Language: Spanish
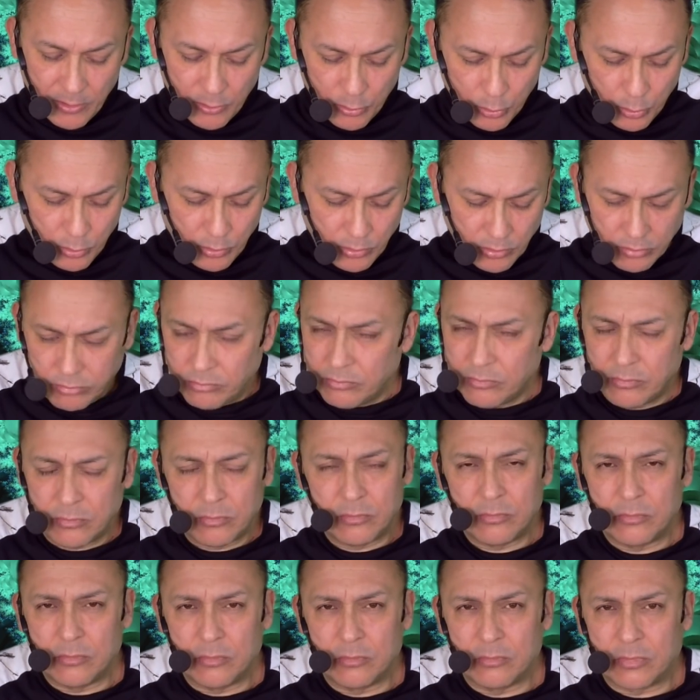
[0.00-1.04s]
Tú,
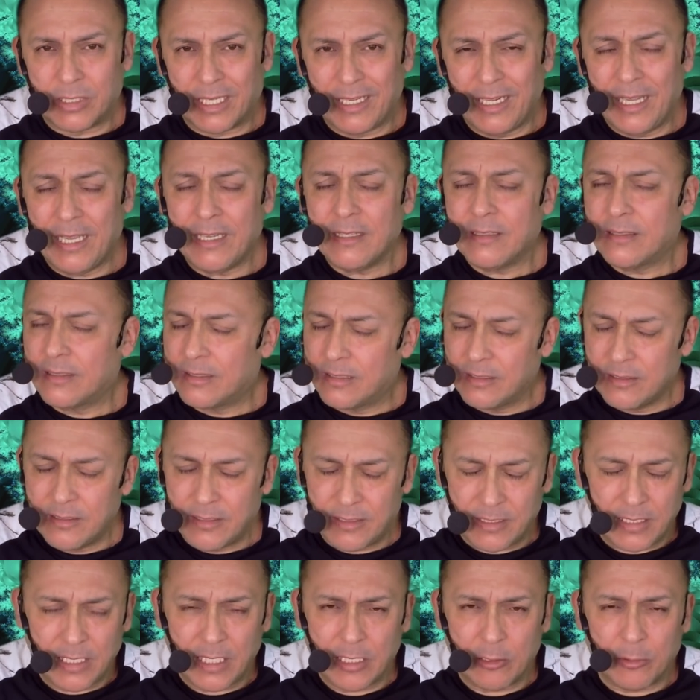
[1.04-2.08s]
relax,
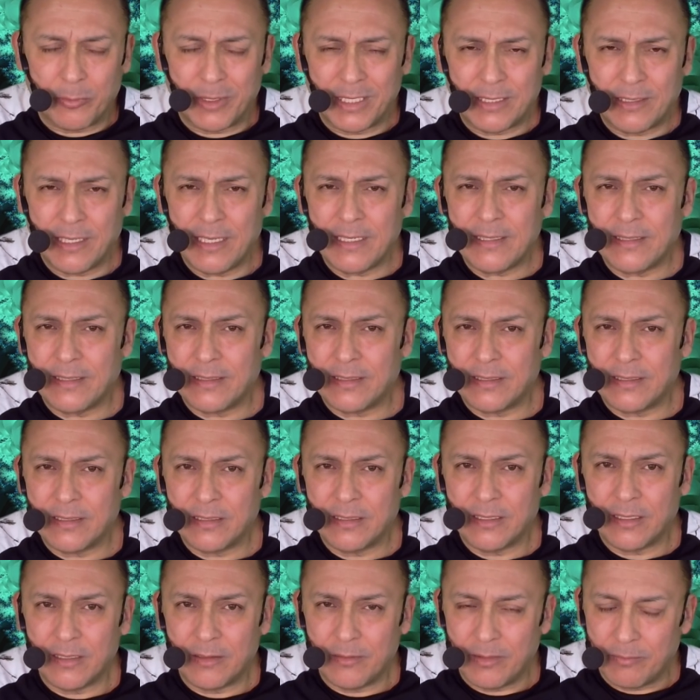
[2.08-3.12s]
sigue como estás,
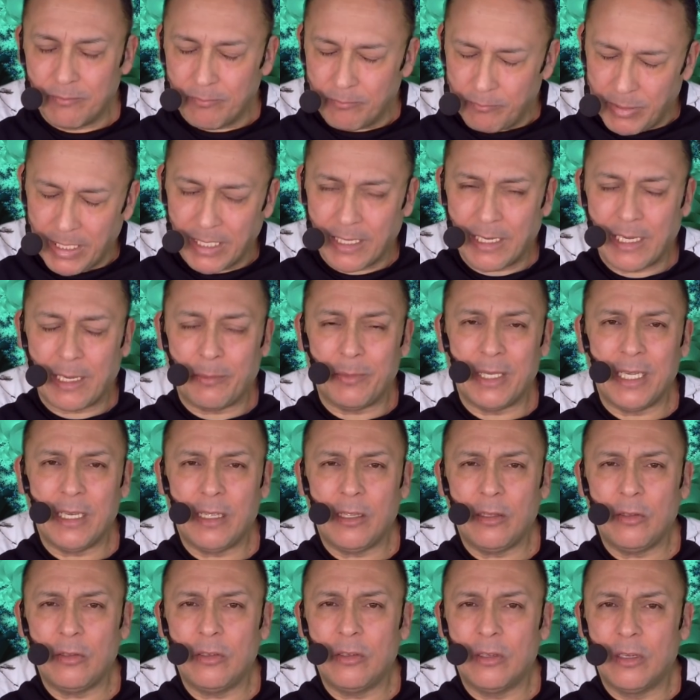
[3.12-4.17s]
bien
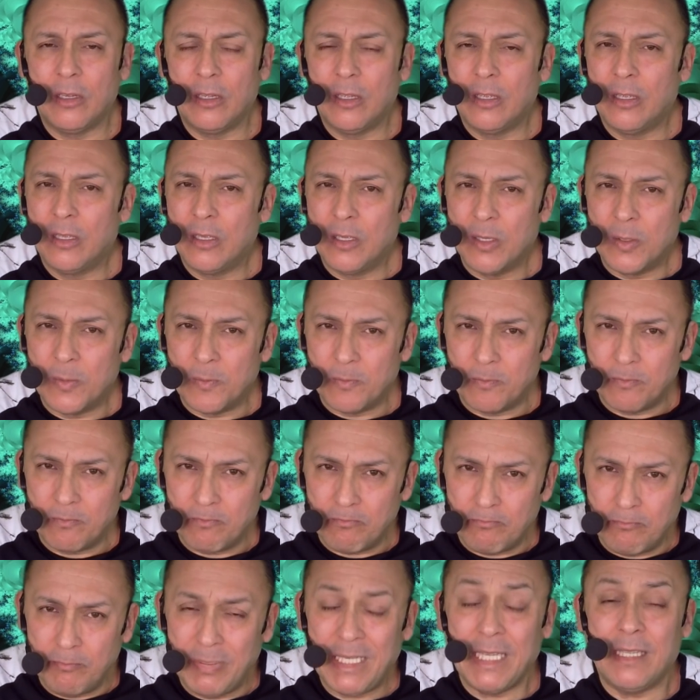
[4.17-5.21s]
encaminado,
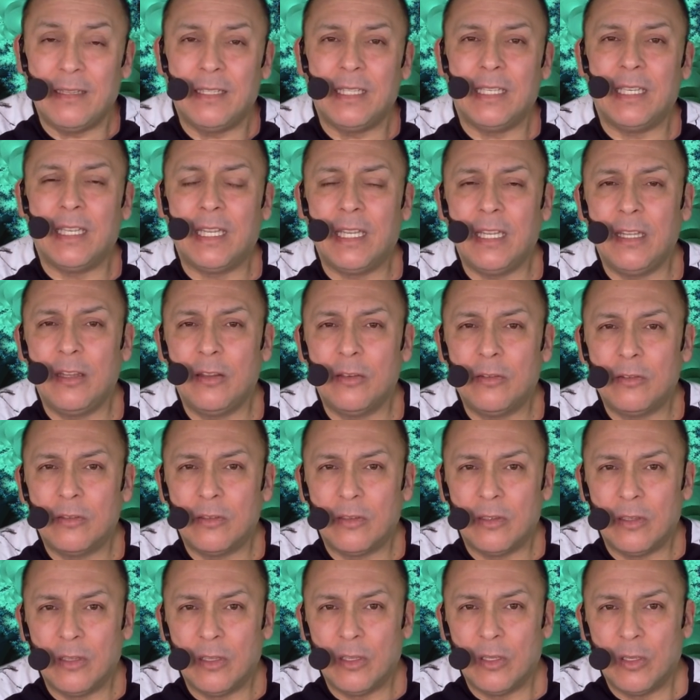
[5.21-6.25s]
bien
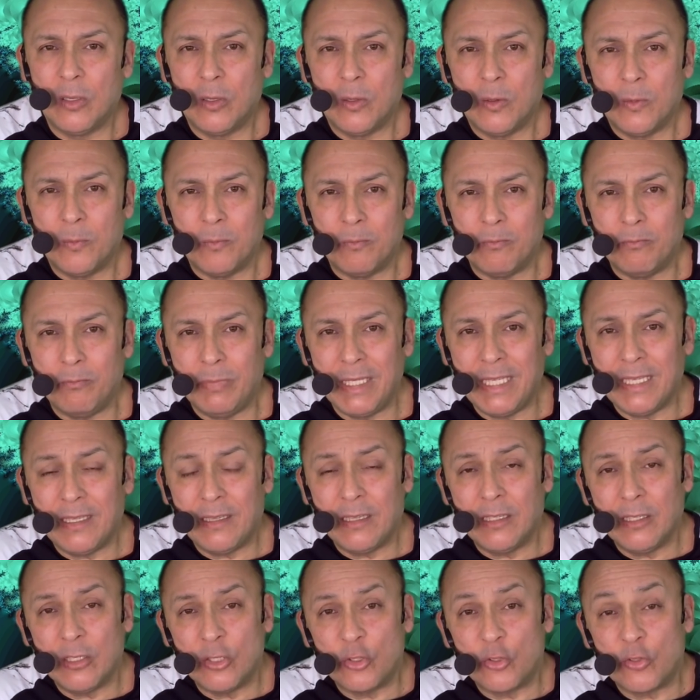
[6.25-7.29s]
dirigido,
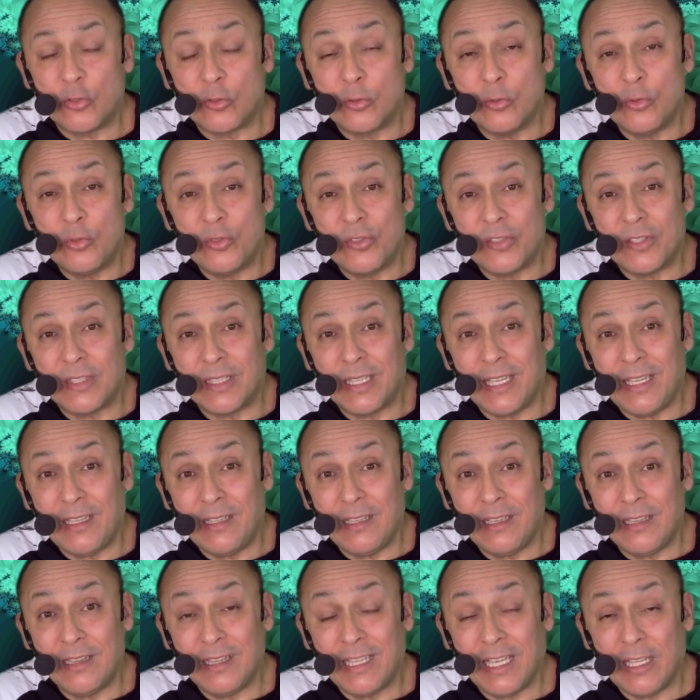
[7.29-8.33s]
bien
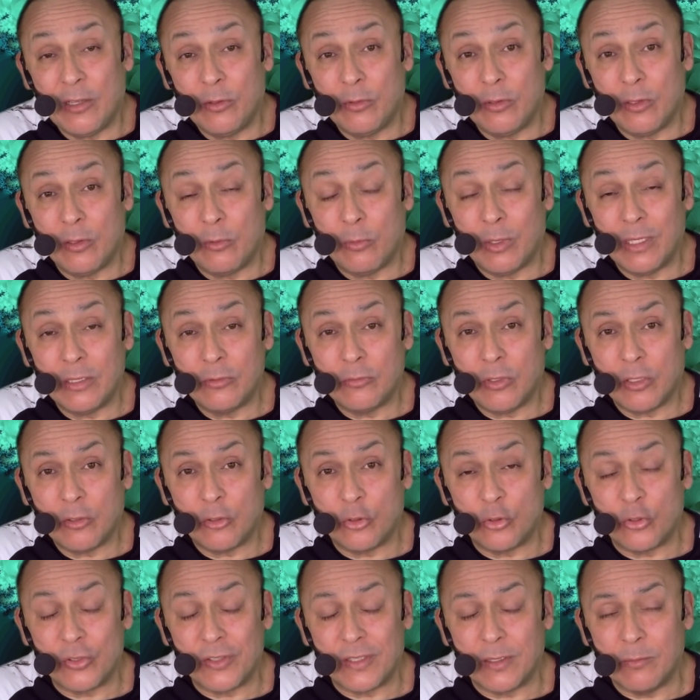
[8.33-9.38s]
sustentado en cuanto a
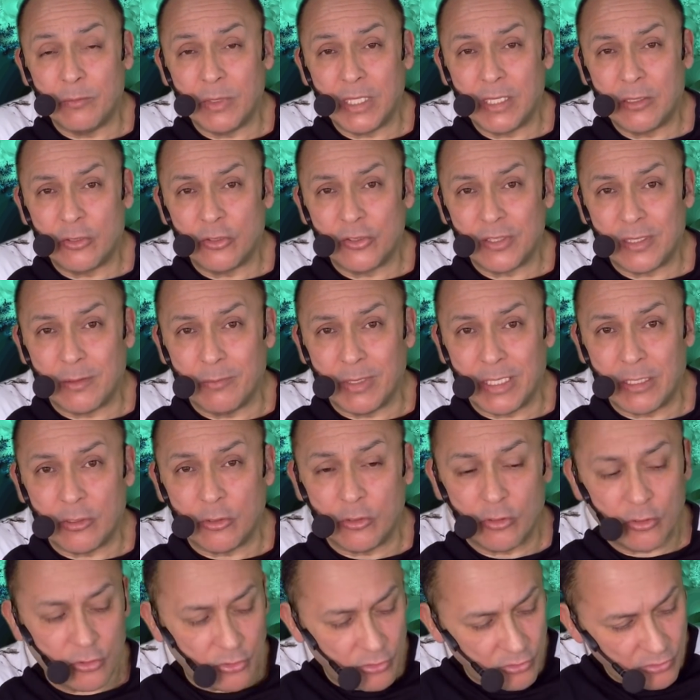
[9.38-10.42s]
conocimientos y
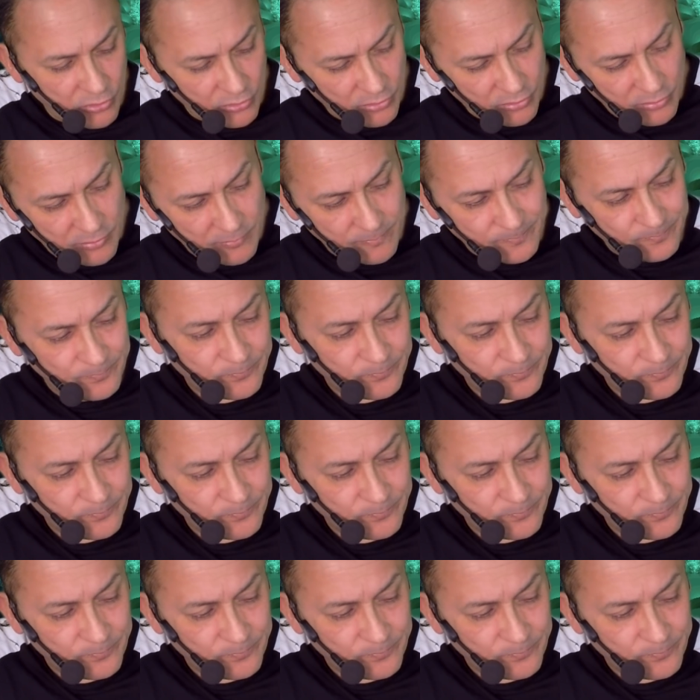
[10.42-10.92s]
métodos.